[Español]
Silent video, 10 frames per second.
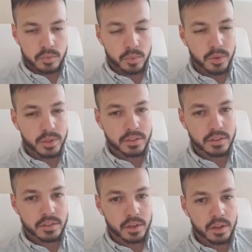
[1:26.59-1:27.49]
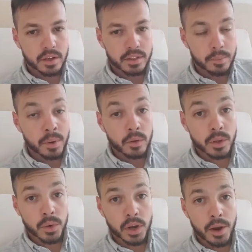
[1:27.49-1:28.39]
Pues también lo
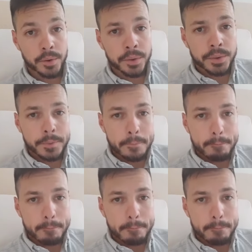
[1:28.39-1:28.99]
tengo claro